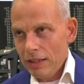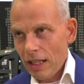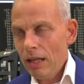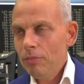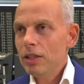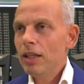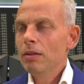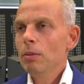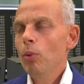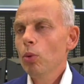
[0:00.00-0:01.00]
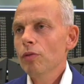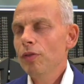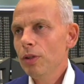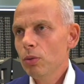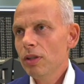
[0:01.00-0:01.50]
dann haben wir da eine
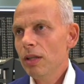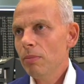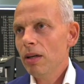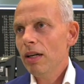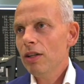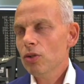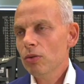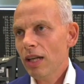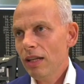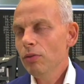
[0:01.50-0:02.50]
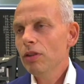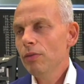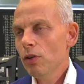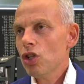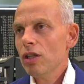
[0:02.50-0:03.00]
Bodenfindung in dem Bereich und dann wird
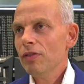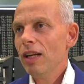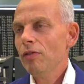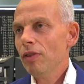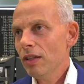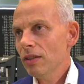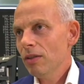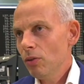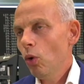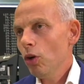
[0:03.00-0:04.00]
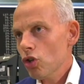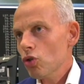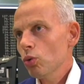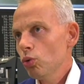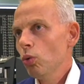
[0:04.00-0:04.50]
die Wirtschaft anfangen, neue
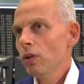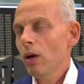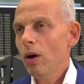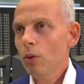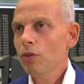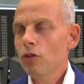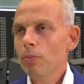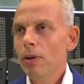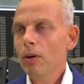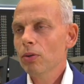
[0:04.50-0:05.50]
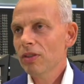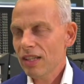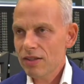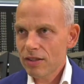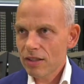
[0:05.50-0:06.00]
Strukturen auch auszubauen und
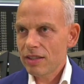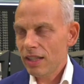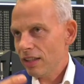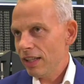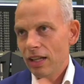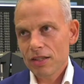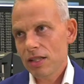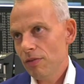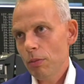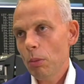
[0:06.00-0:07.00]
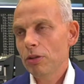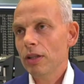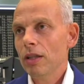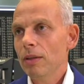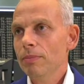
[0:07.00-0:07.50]
das ist das, der Drehkreis, den wir
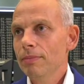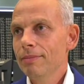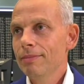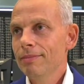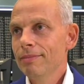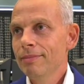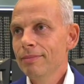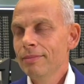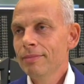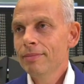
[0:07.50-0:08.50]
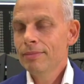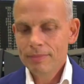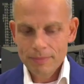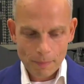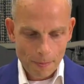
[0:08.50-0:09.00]
momentan haben.
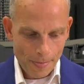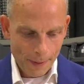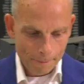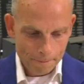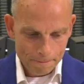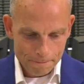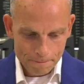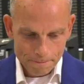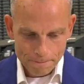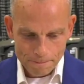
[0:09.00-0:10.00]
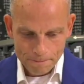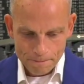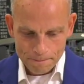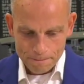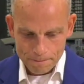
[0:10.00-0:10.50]
Schauen wir mal auf Öl. Der
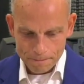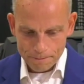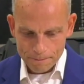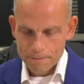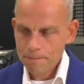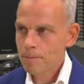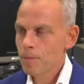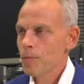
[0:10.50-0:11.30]
Ölpreis ist ja in